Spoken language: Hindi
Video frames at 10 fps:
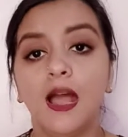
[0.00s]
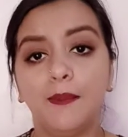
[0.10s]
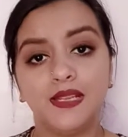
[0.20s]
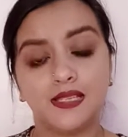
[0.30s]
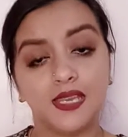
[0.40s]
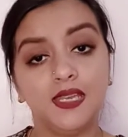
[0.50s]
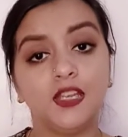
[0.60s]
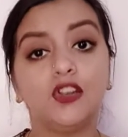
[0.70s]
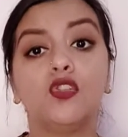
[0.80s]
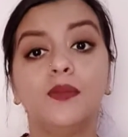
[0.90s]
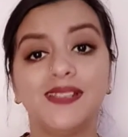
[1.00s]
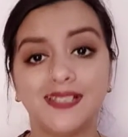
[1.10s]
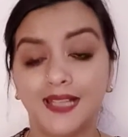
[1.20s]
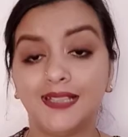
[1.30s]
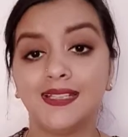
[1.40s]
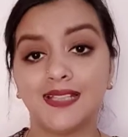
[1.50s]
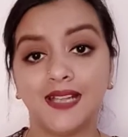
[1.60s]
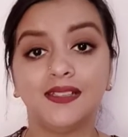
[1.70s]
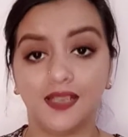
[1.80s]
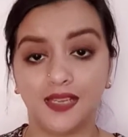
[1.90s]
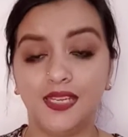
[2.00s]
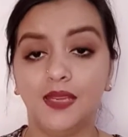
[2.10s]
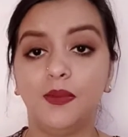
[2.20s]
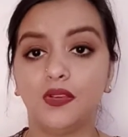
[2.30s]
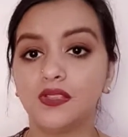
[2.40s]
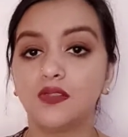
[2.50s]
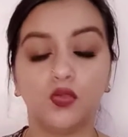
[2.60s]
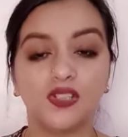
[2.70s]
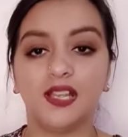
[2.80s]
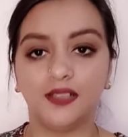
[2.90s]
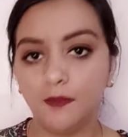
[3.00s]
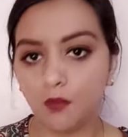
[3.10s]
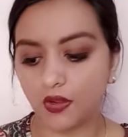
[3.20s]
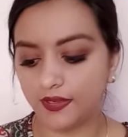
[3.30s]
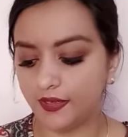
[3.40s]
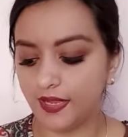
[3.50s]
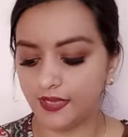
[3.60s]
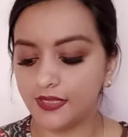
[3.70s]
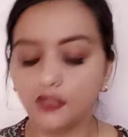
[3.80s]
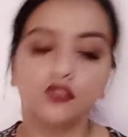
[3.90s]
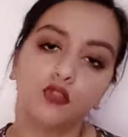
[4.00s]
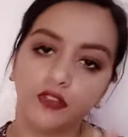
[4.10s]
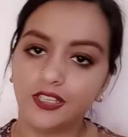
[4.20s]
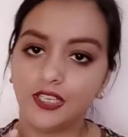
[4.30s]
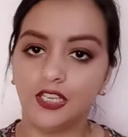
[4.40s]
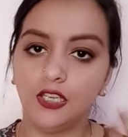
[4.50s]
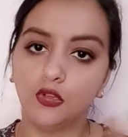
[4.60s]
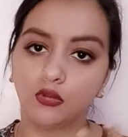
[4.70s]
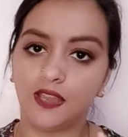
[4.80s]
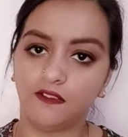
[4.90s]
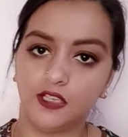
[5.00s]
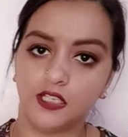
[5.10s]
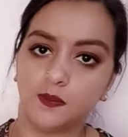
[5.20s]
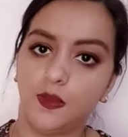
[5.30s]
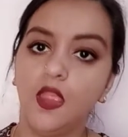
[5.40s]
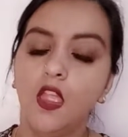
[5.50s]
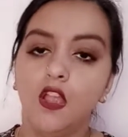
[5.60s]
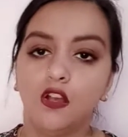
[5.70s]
अपने स्किन केयर को भी साथ के साथ रखिए बिकॉज वो ज्यादा इंपॉर्टेंट है ये तो थोड़ी देर के लिए होता है फेस पे